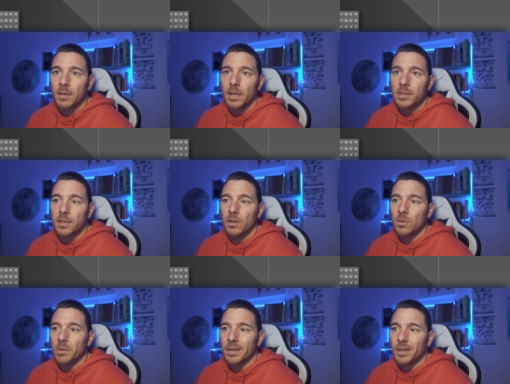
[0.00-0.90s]
Así que
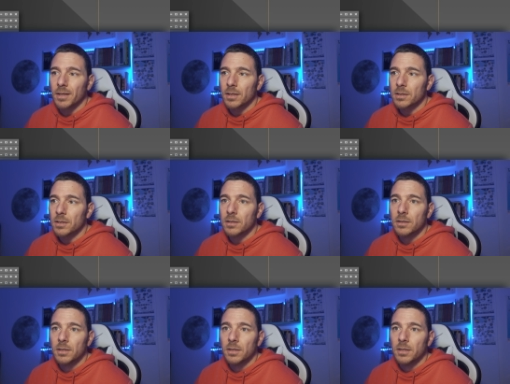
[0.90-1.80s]
lo voy a dejar así.
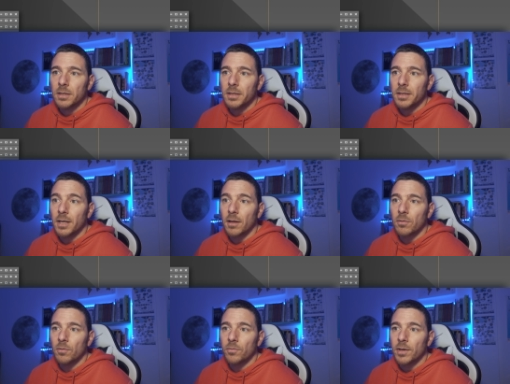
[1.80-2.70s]
Y el
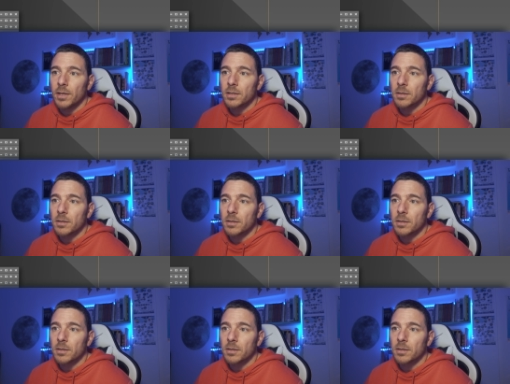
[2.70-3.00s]
azufre,